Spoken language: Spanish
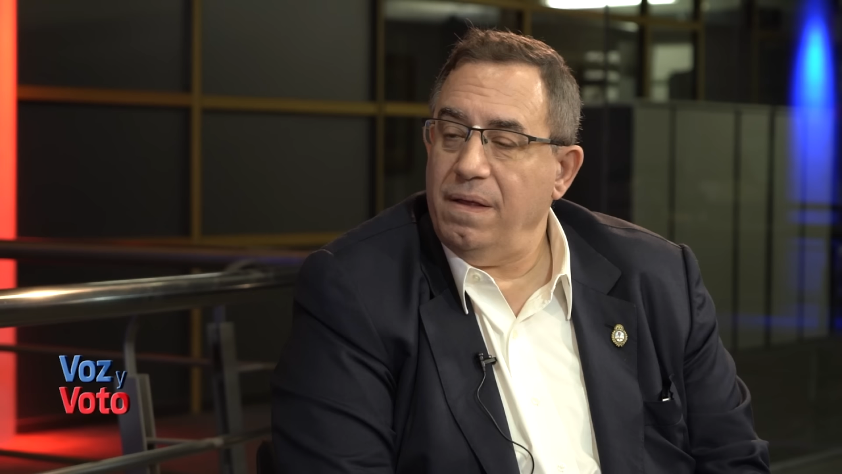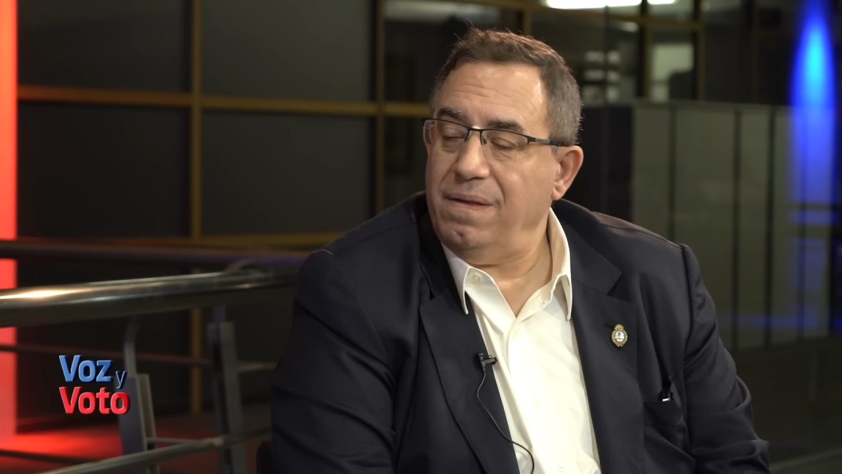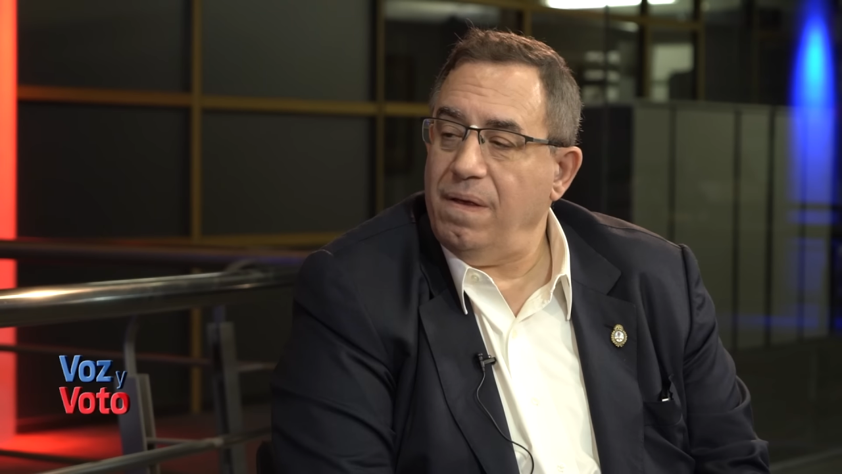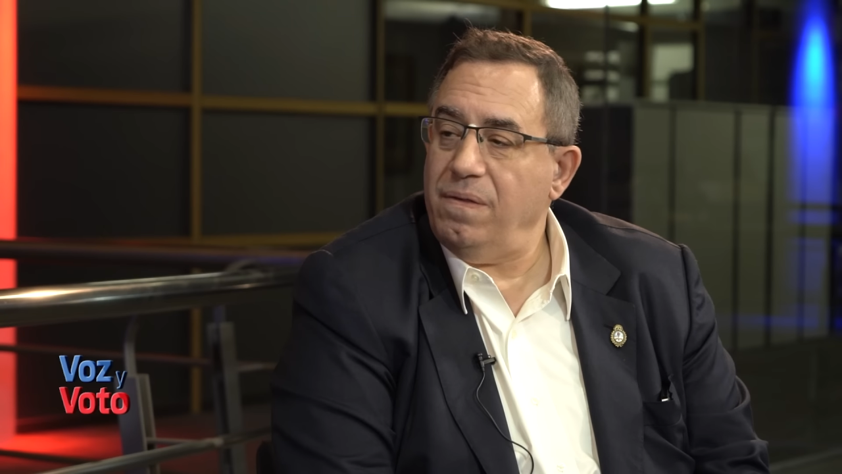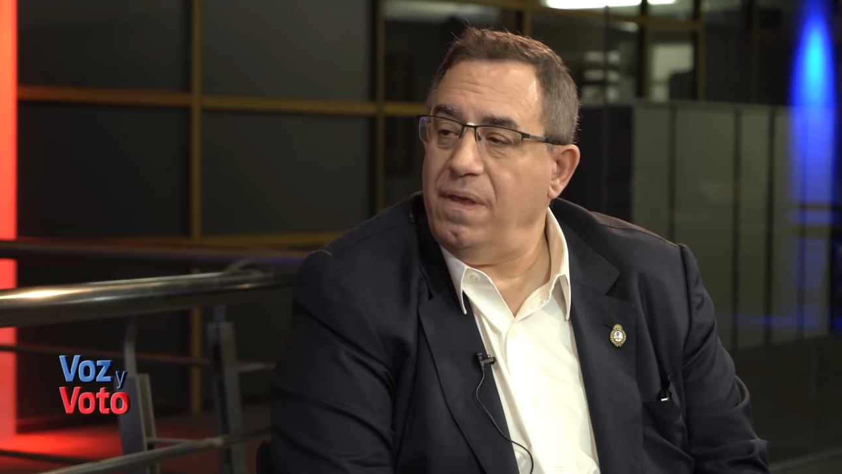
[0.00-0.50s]

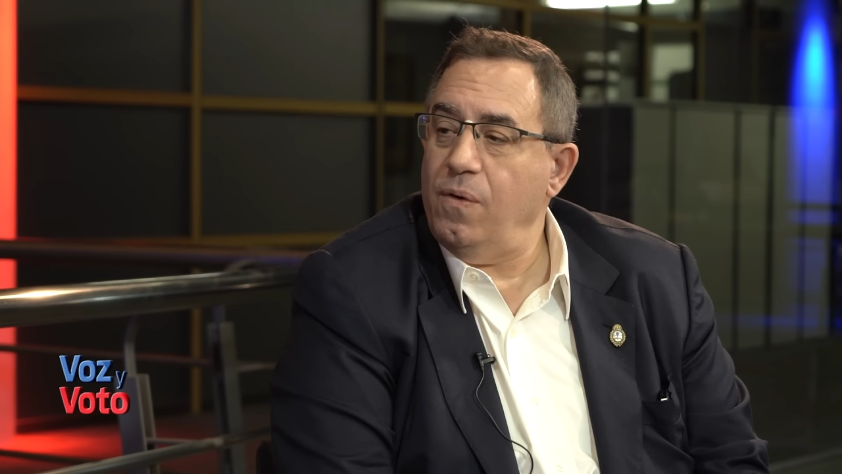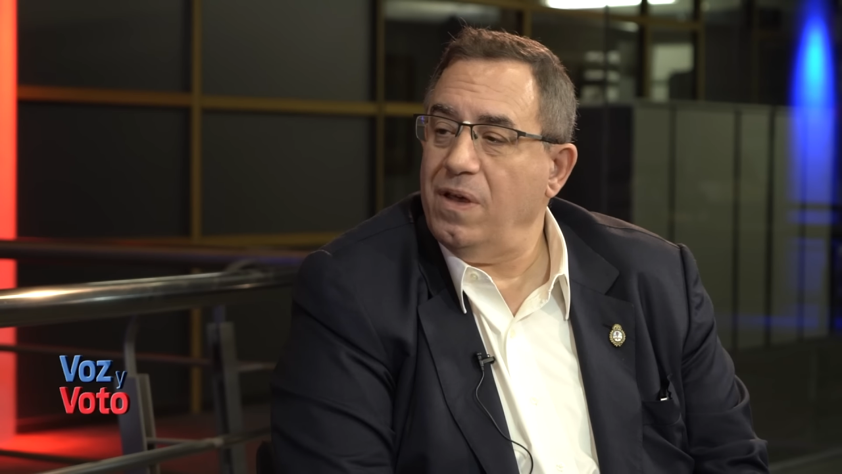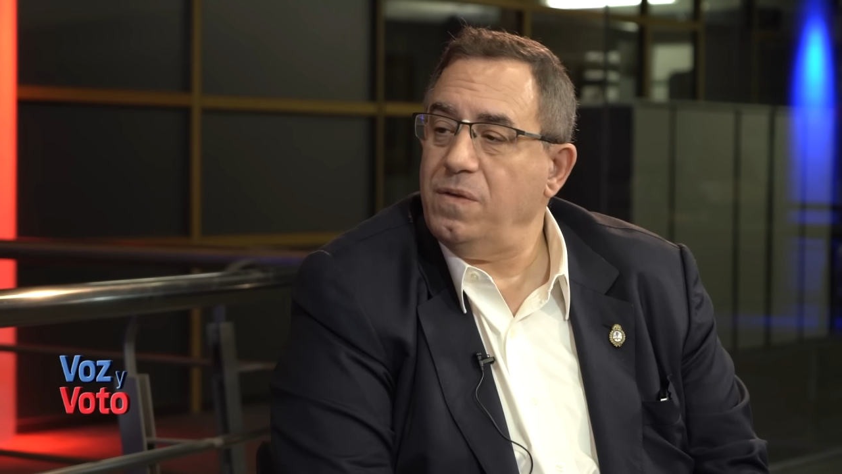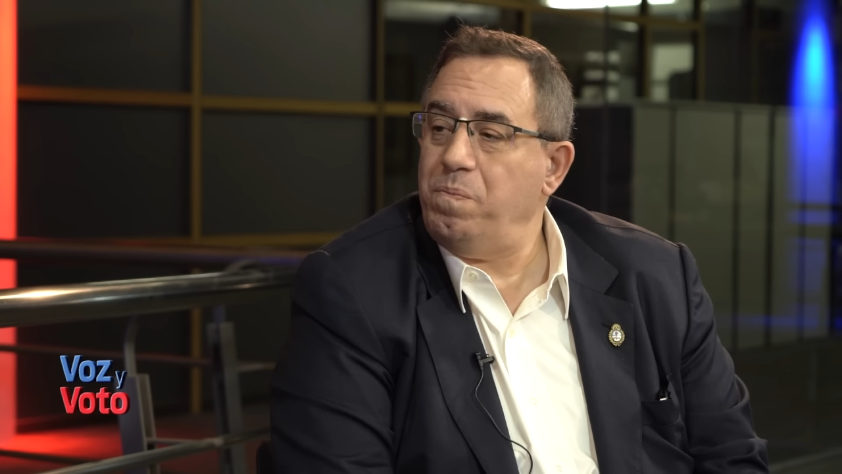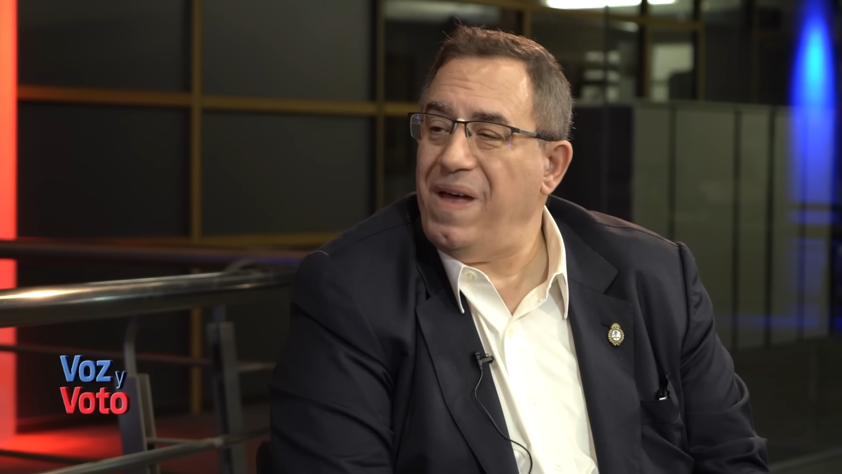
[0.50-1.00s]
testigo
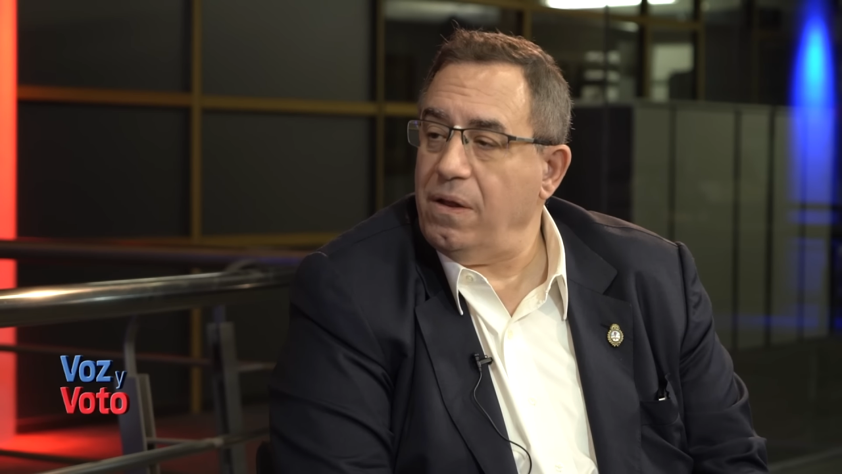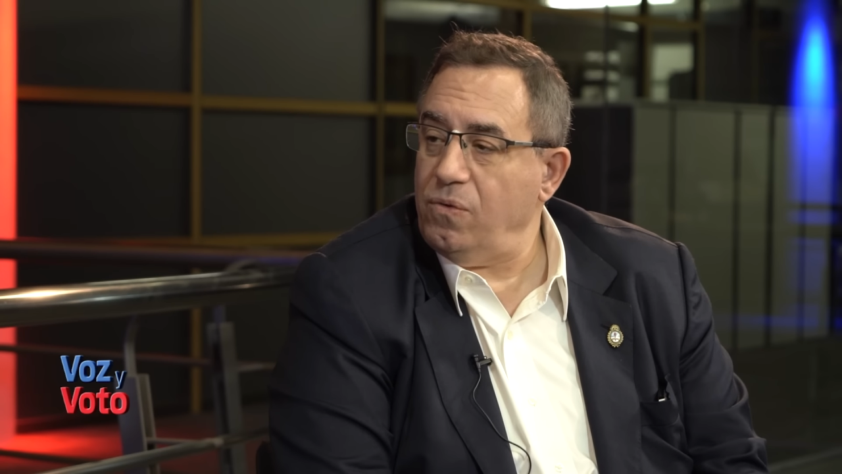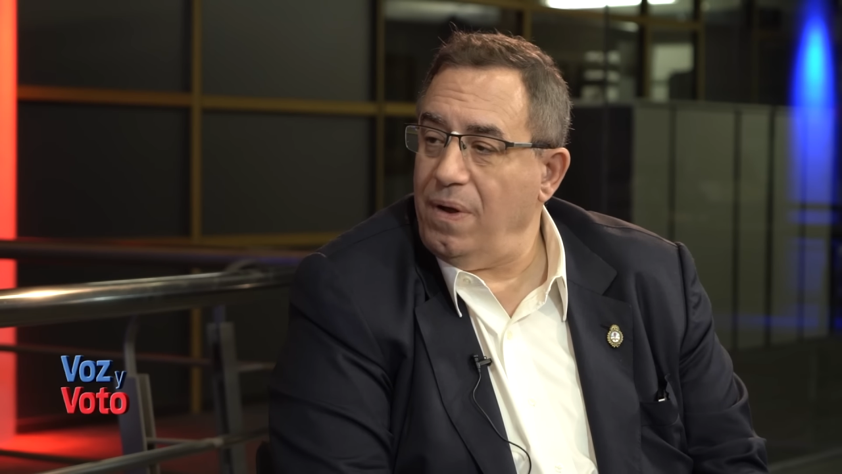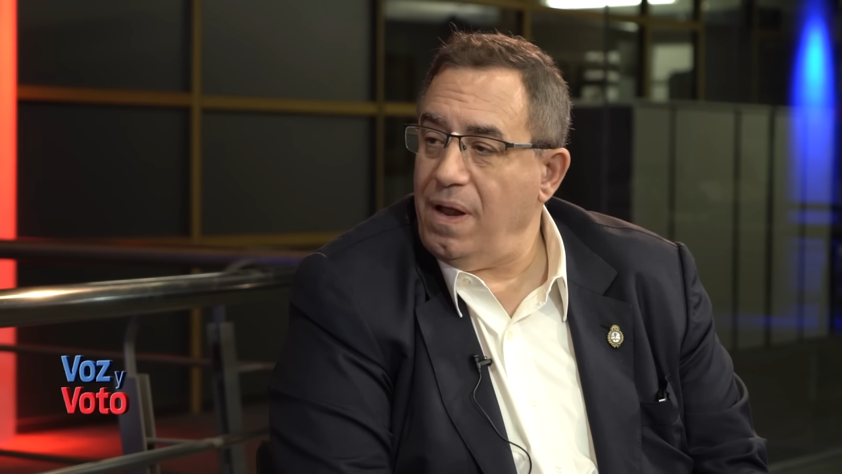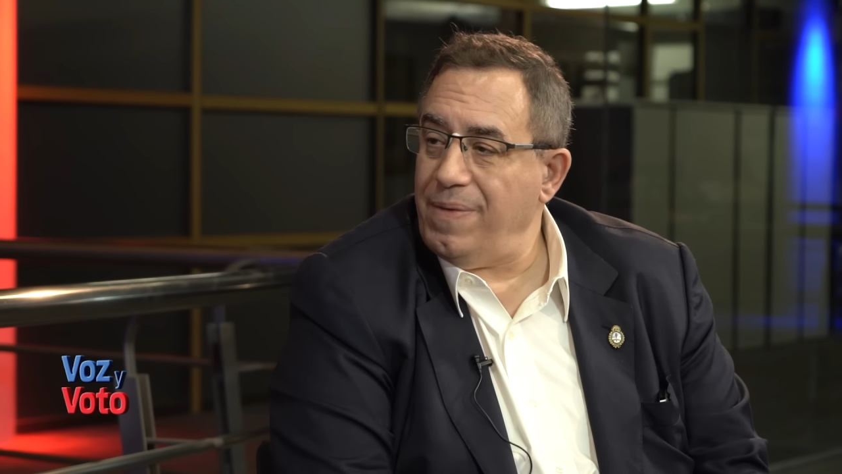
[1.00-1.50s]

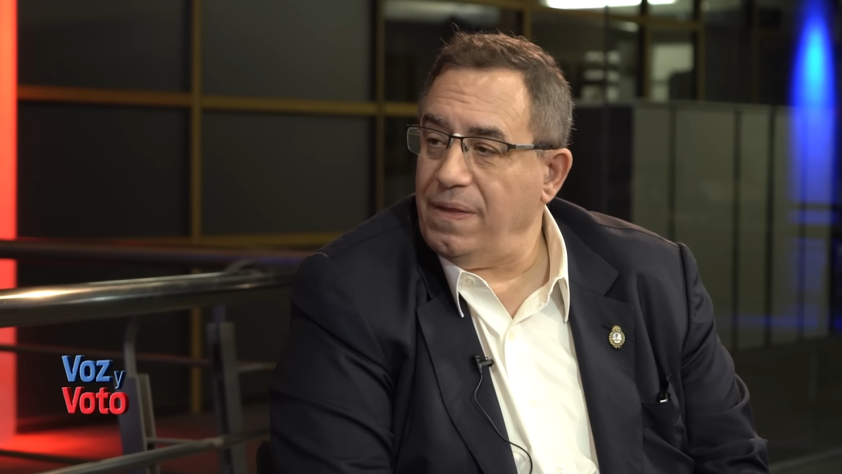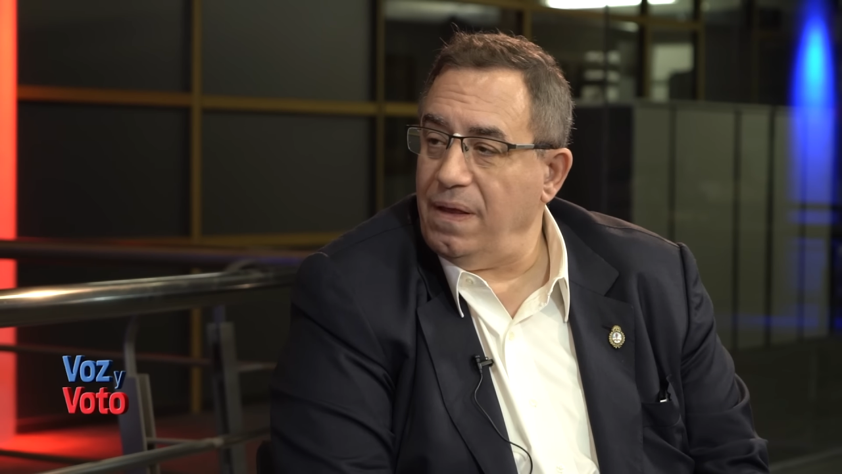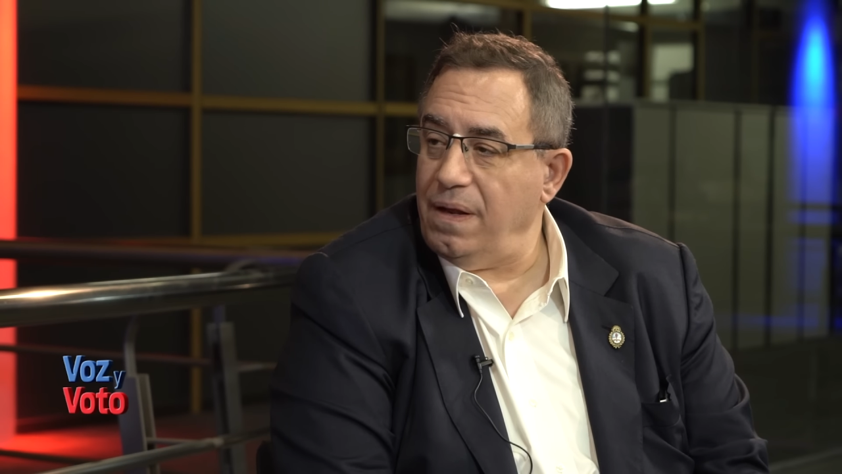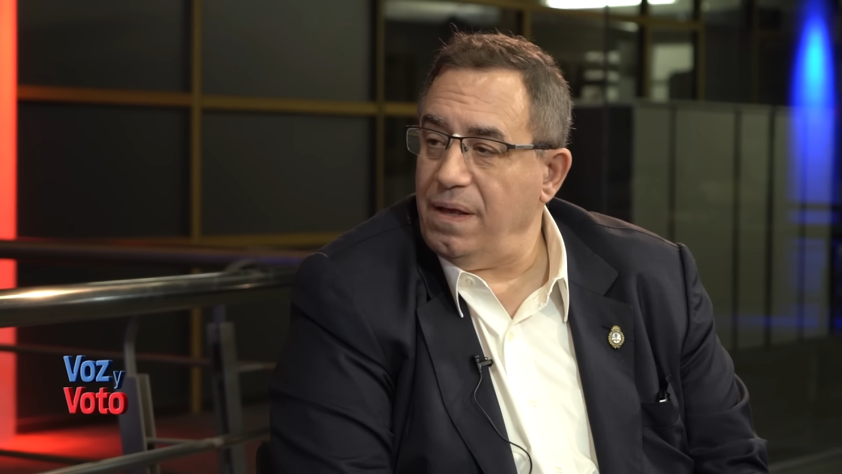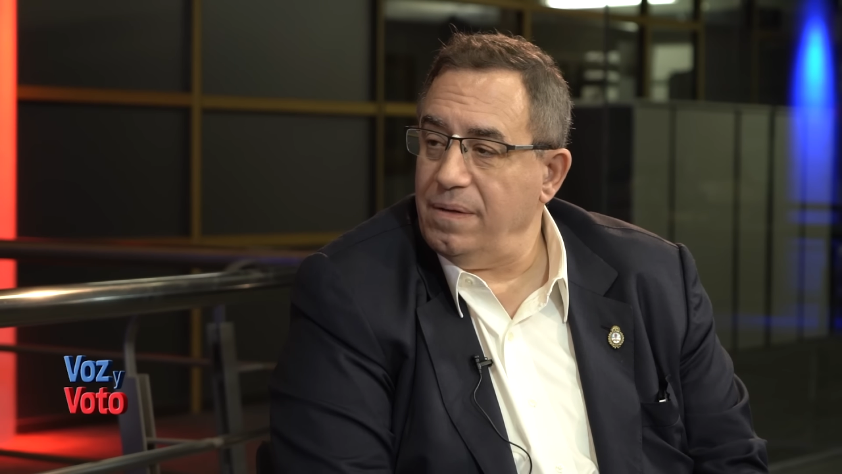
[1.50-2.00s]
experto en la
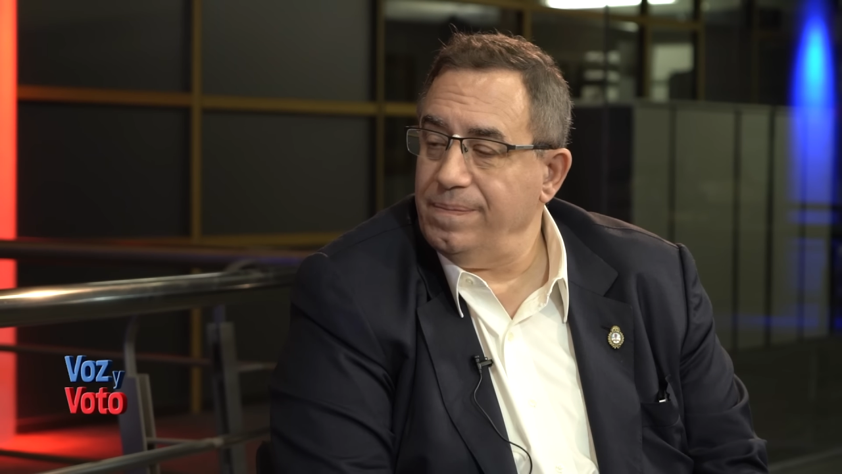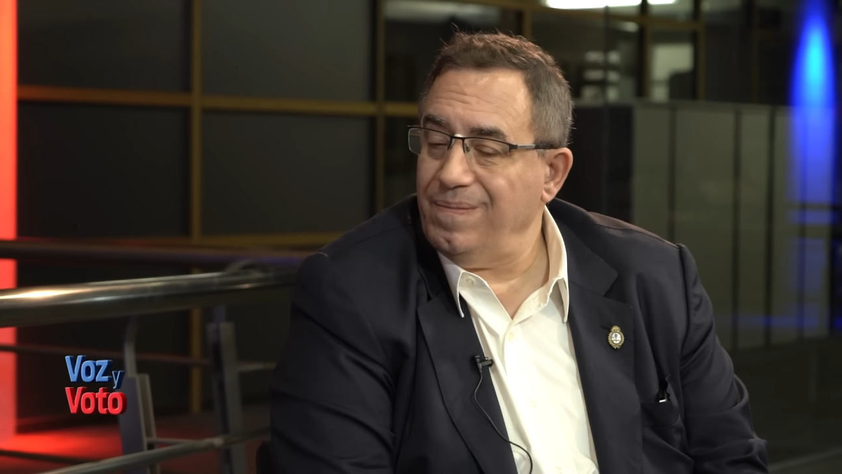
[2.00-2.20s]
materia.